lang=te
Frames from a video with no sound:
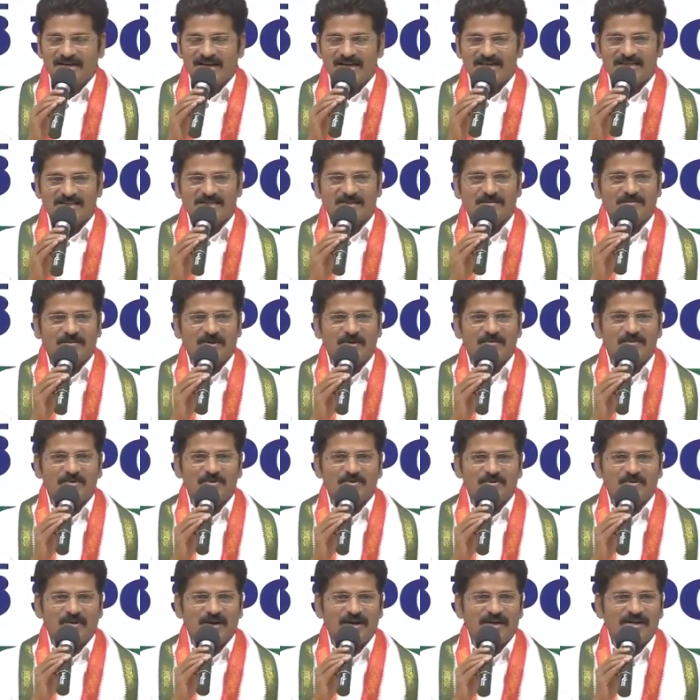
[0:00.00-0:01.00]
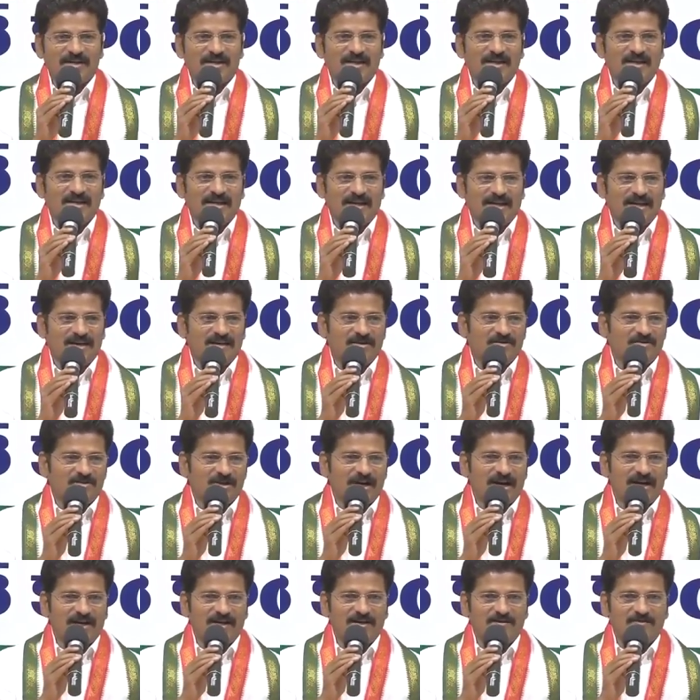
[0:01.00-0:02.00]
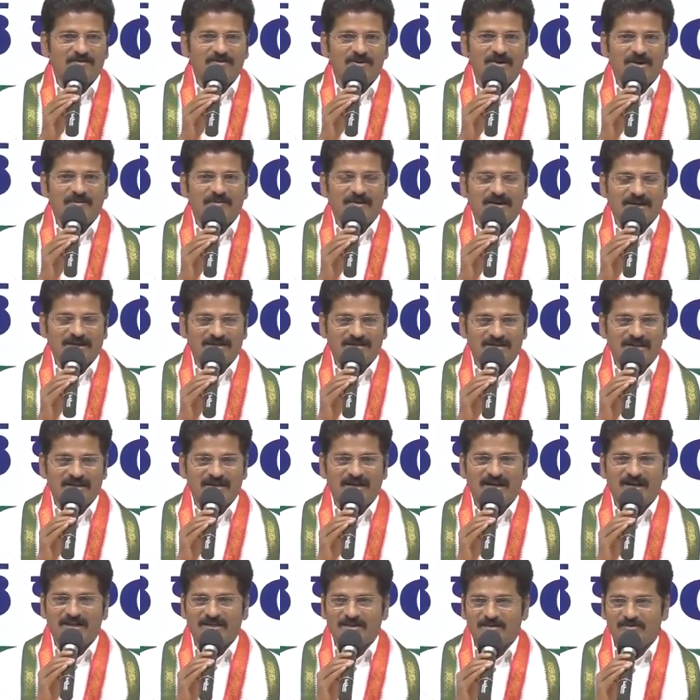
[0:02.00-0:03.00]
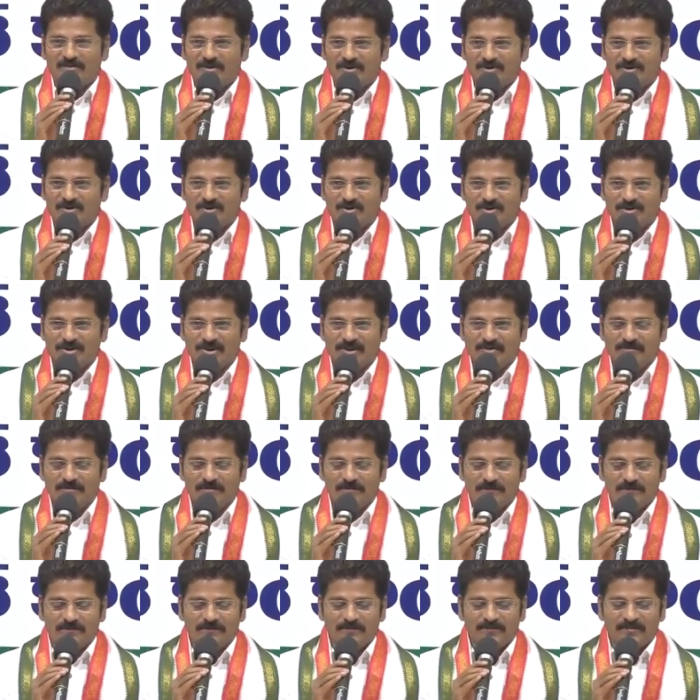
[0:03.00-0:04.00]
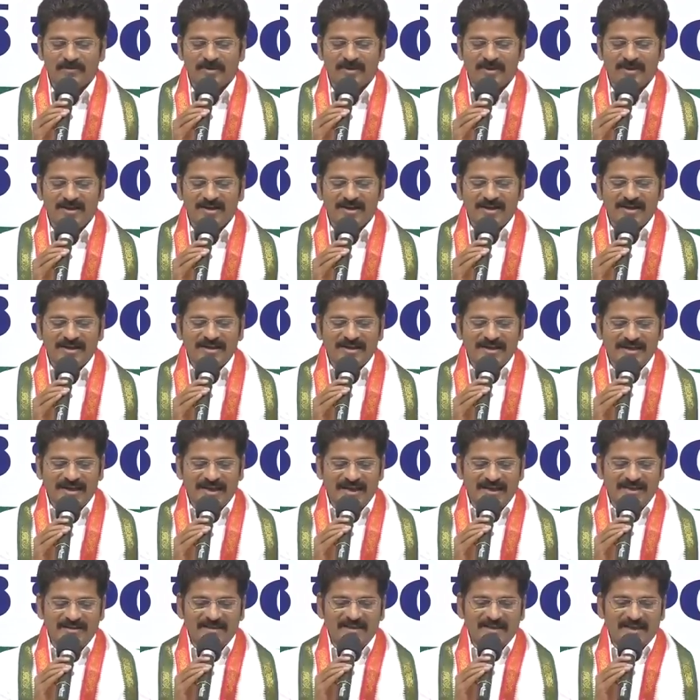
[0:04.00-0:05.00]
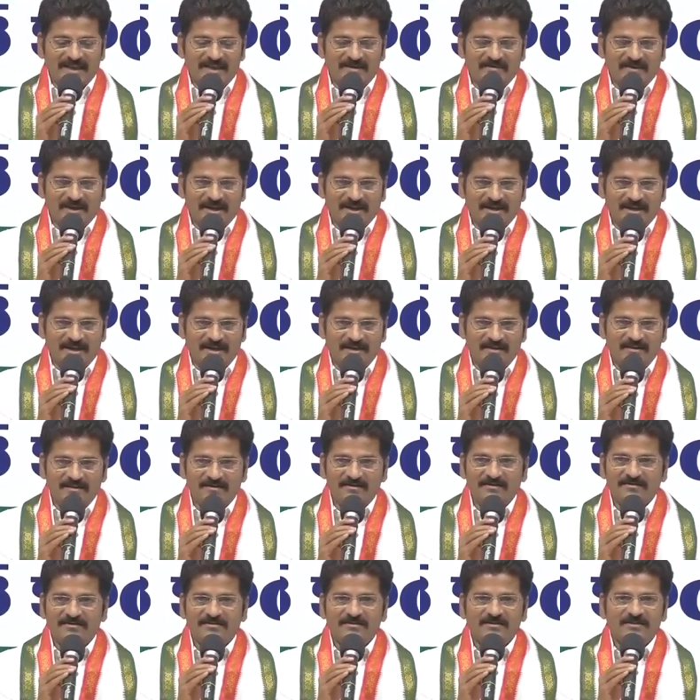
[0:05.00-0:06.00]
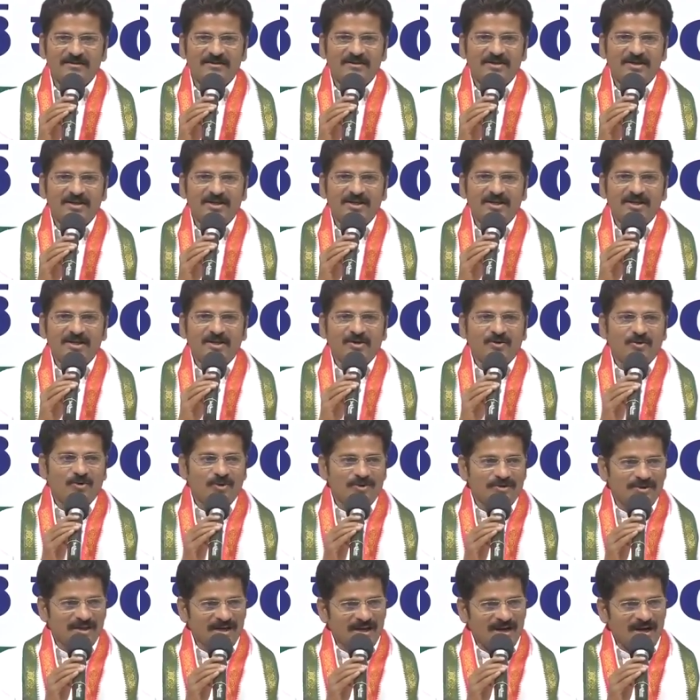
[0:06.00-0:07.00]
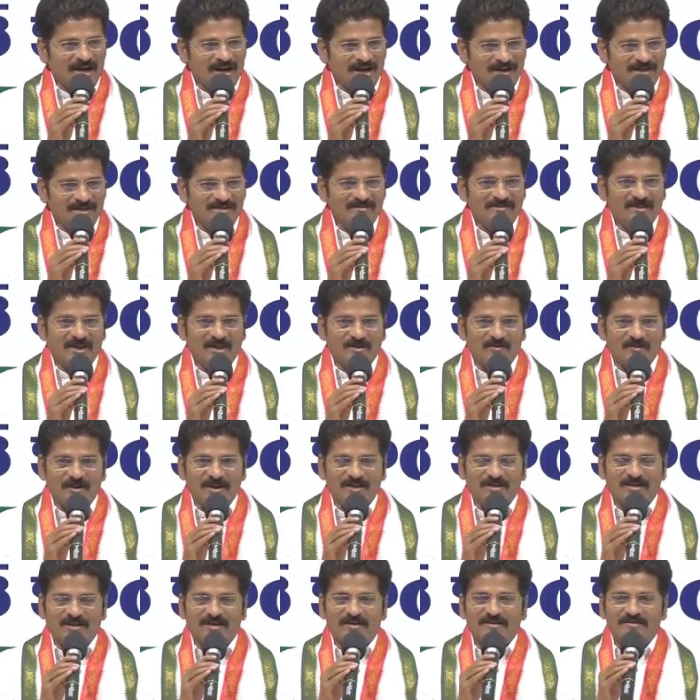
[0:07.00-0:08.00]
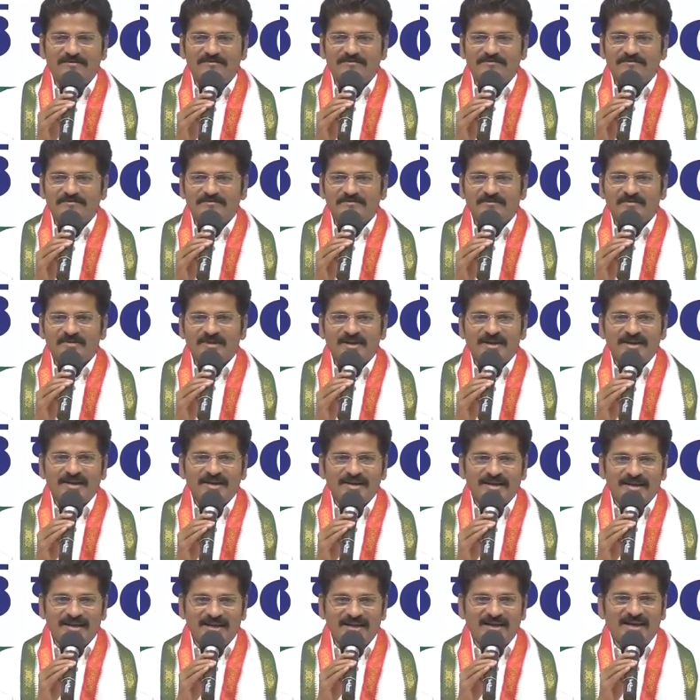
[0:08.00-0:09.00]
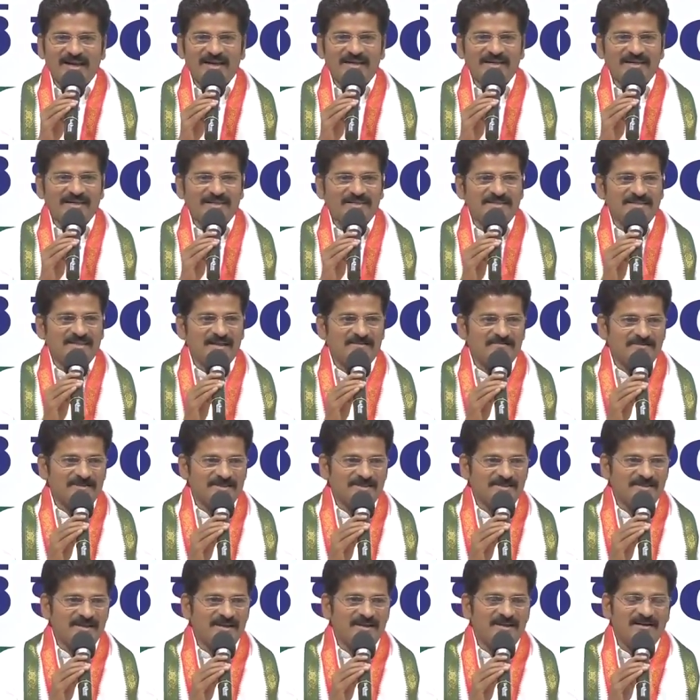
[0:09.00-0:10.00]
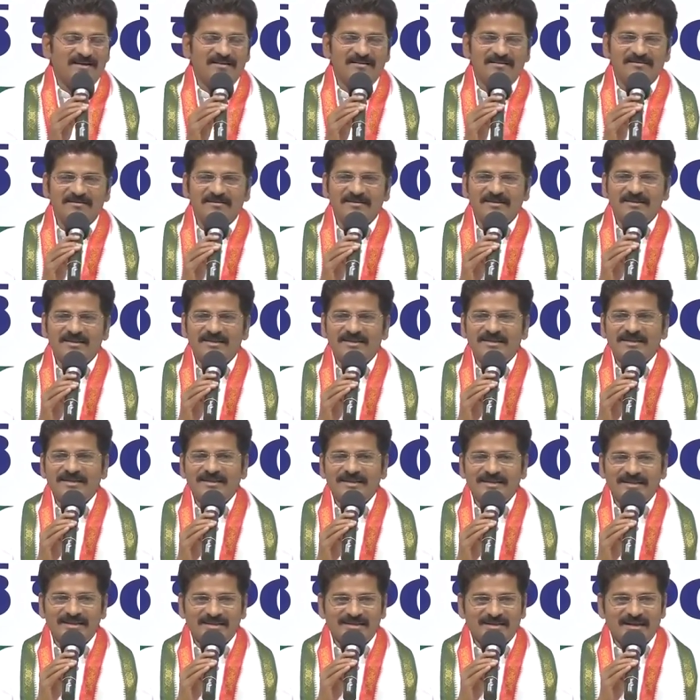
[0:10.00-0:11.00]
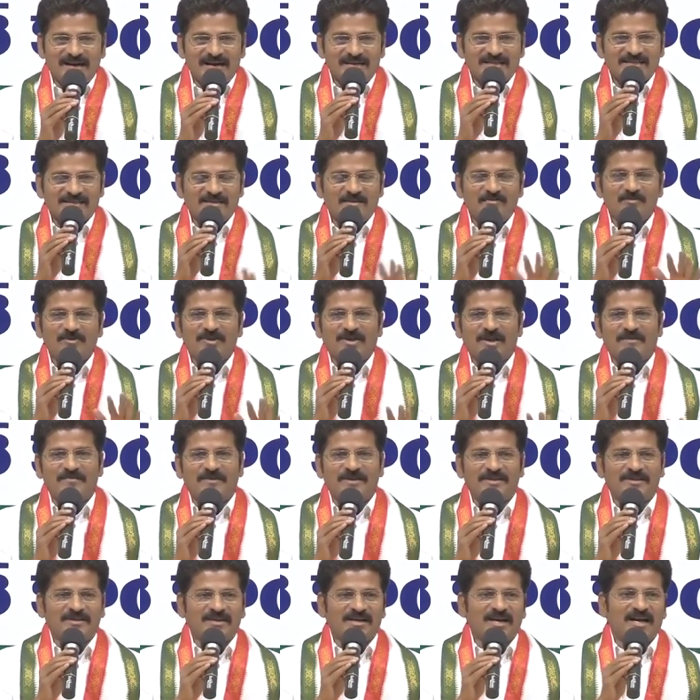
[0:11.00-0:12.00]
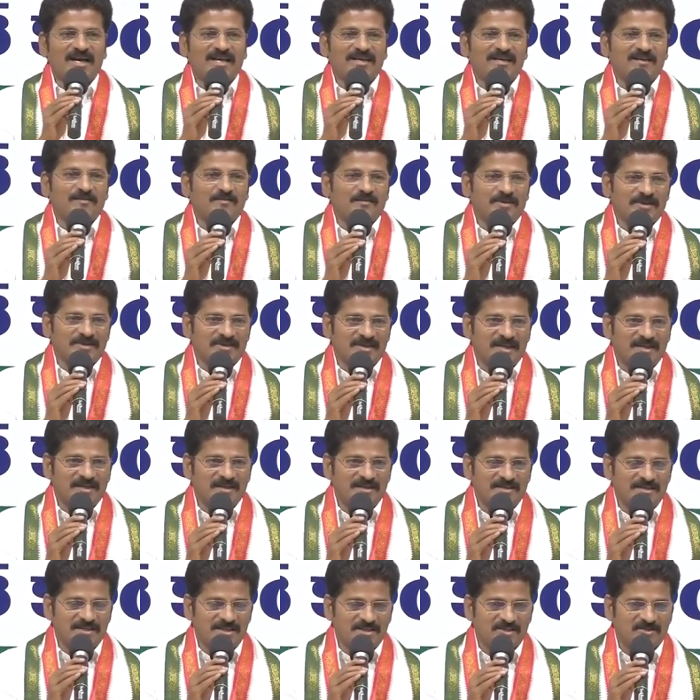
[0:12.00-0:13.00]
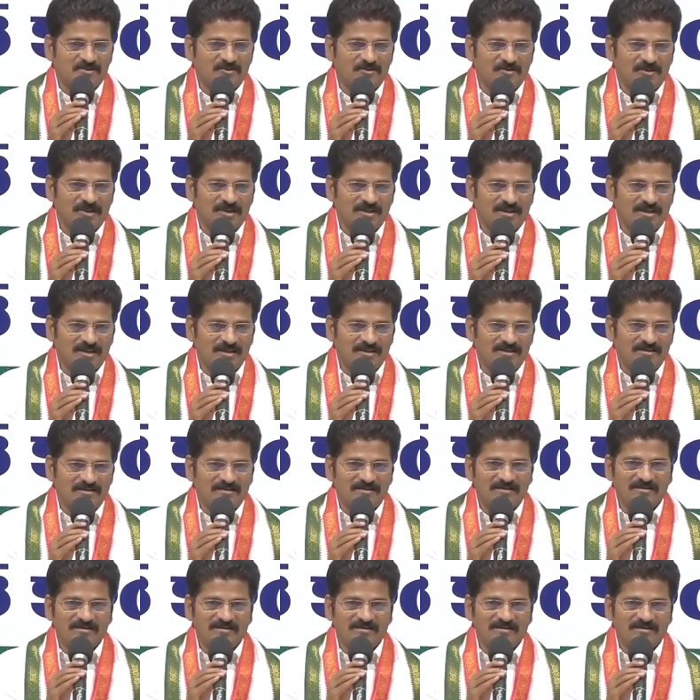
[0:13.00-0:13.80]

రాష్ట్ర ప్రభుత్వానికి లేఖలు రాయడం కూడా మనందరం గతంలో చూసినాం ఏది ఏమైనా కొంతకాలం తర్వాత ఎలాంటి సంస్థ ఈ రాష్ట్ర ముఖ్యమంత్రి గారిని ప్రసన్నం చేసుకున్నది